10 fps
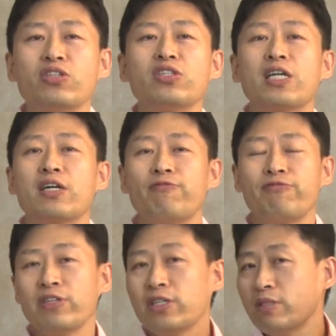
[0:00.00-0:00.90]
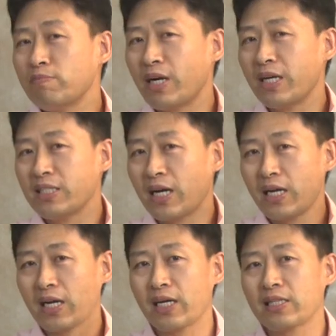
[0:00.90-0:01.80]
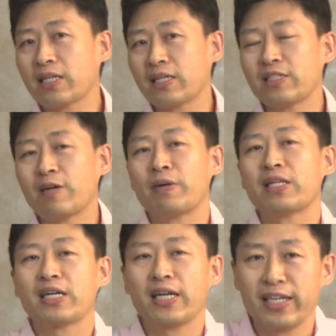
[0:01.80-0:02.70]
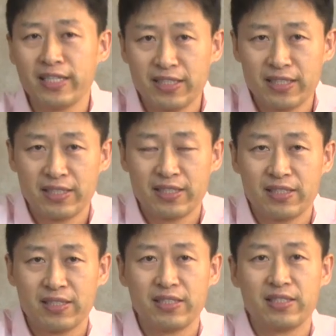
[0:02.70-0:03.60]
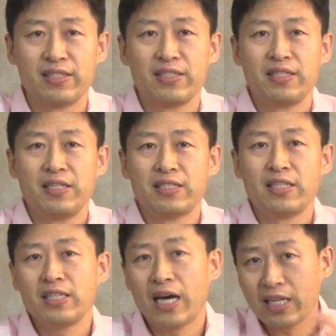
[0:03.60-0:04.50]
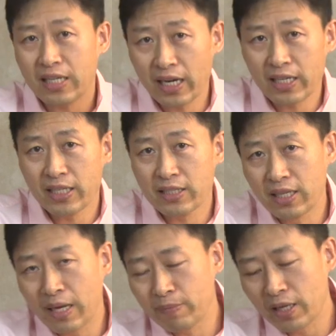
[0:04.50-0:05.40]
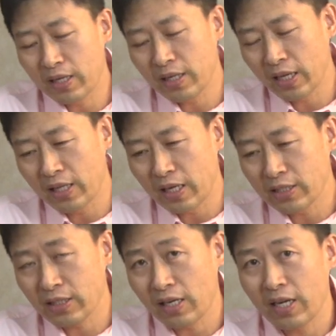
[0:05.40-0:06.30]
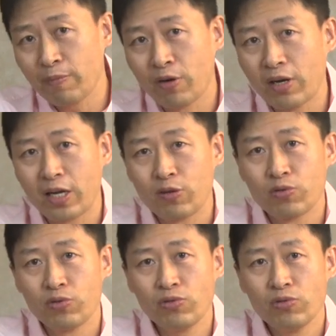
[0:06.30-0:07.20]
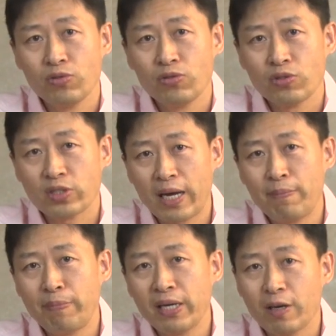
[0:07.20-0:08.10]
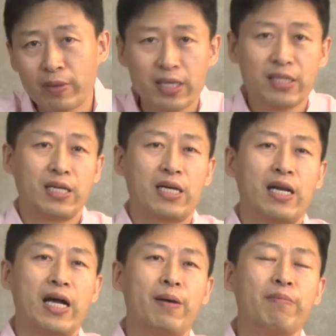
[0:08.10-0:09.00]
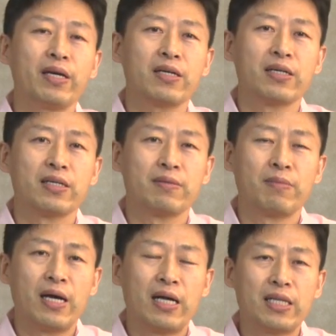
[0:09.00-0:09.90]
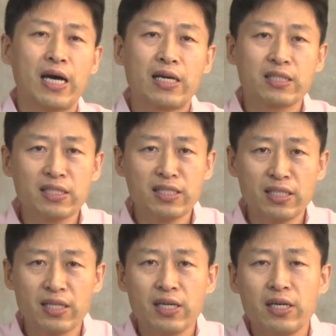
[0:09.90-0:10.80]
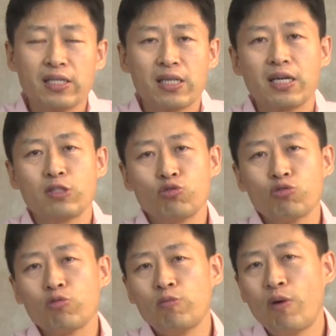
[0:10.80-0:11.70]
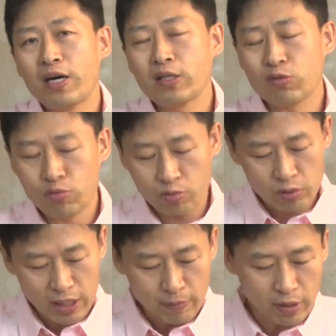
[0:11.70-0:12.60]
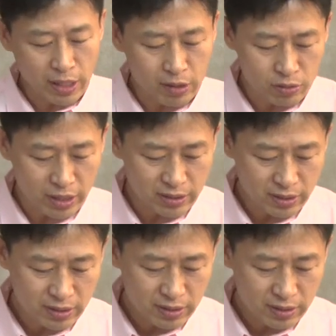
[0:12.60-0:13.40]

tentang firman yang Allah katakan kepada Kain. Jadi dari Kain enam generasi telah berlalu sampai kepada Lamek. Dan artinya telah cukup waktu yang berlalu kan?